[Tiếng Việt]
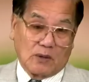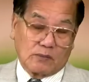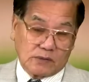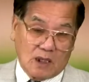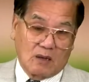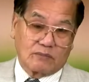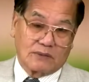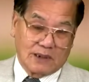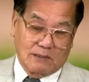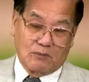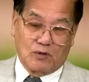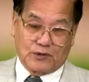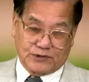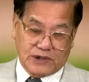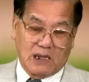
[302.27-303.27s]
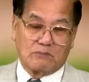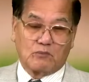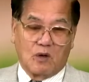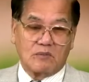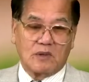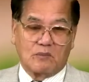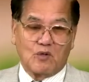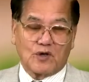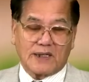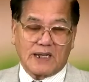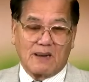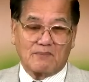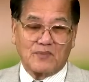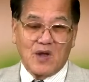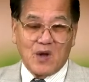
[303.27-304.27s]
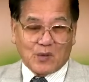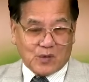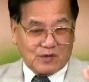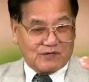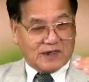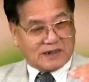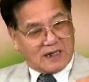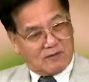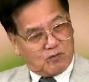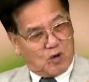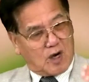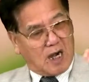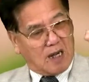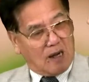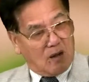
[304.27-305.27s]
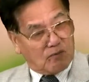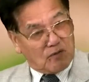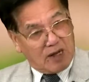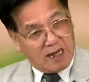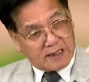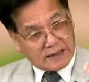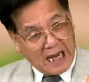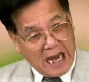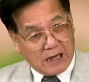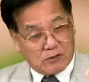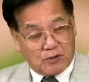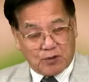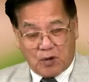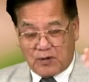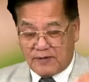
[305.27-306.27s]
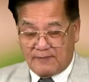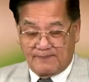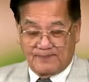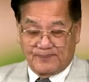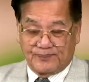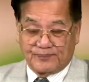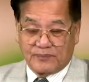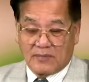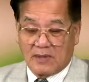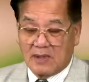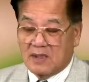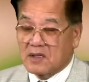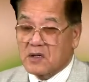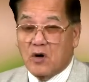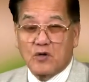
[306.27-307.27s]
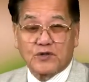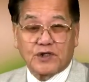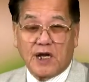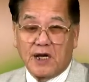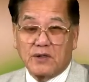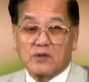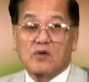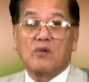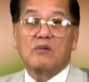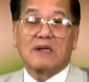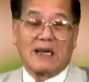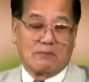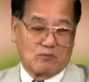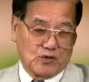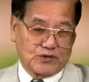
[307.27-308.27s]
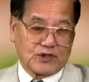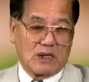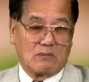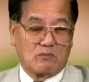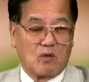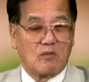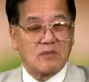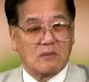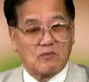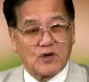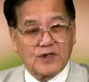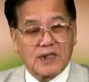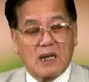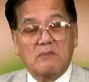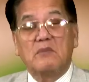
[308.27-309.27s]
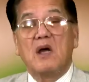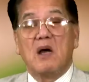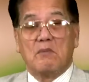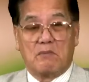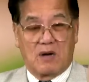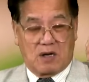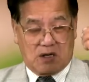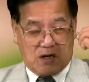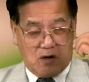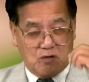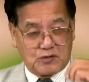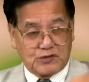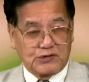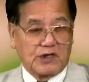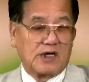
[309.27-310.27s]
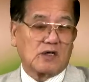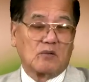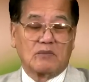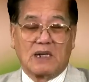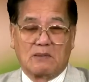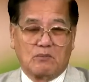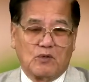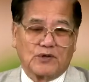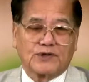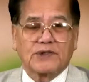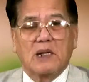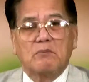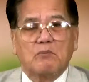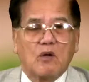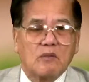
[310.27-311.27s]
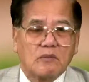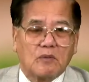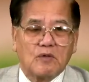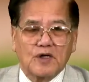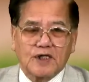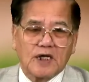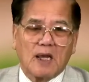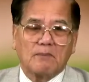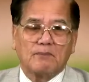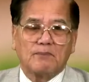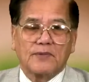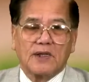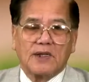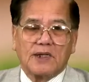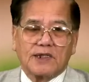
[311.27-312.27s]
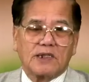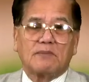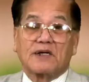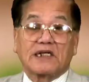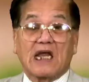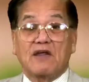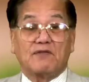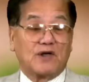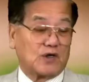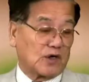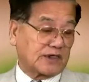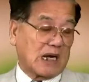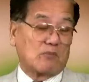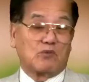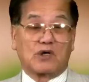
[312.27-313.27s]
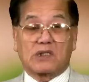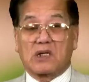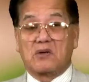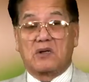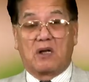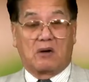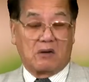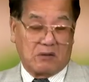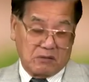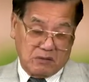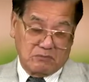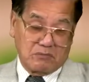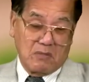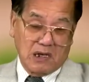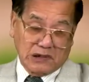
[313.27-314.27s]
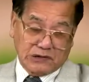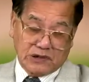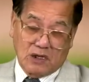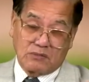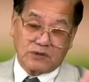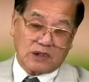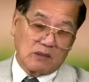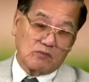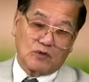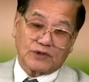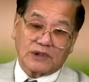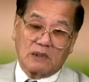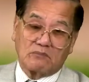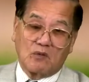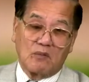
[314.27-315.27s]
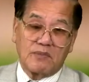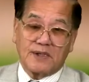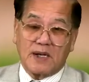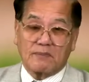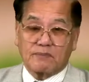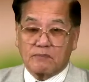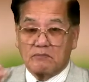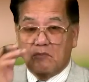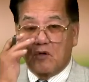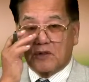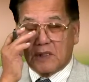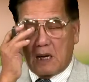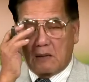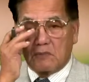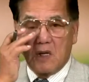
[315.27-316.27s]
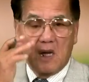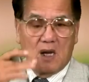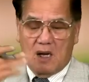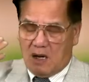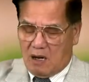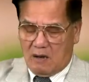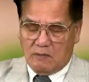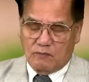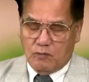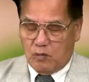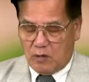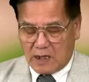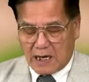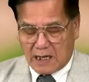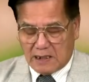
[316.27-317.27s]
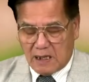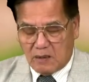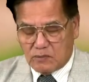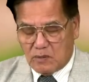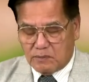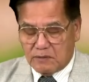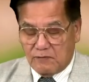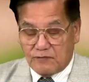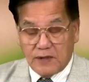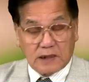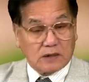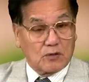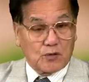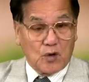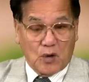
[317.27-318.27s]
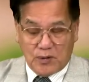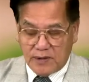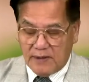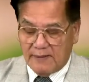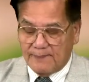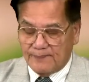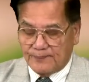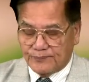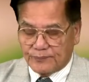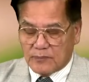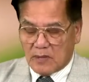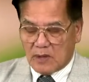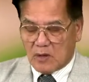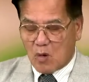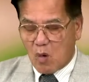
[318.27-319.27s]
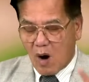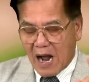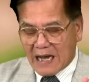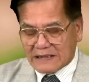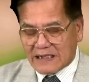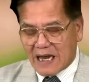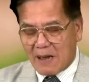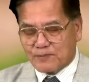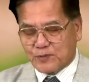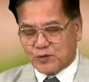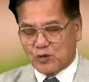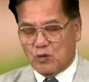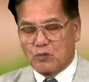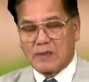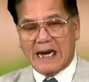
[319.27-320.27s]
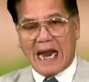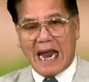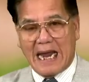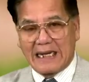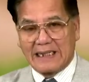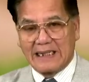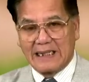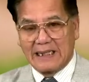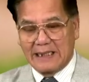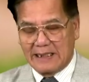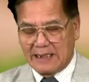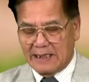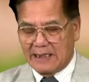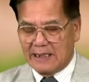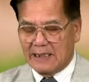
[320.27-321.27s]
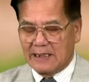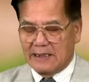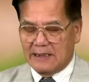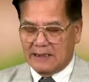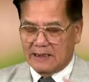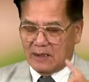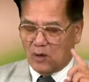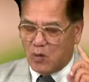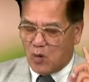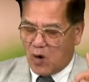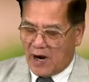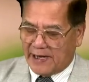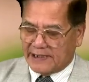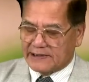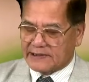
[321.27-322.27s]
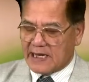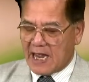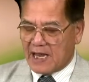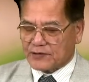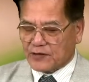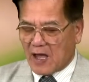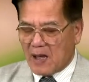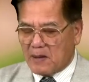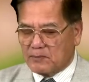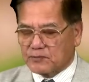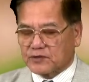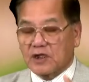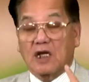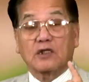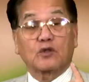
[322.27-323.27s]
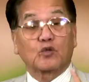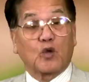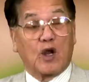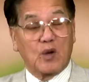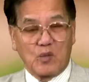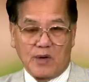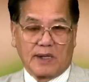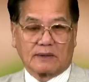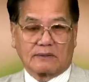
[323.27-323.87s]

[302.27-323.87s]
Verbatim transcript: cộng là 141 năm. Quý vị thấy vua Càn Long hết 2 câu đối. Câu trên cũng là 141 năm, mà câu dưới cũng là 141 năm. Nhưng mà thay vì nói thẳng một câu là ô mừng cho ông sống 141 năm, ông vua Càn Long ông mới viết câu đối: hoa giáp trùng khai, ngoại gia tam thất tuế nguyệt,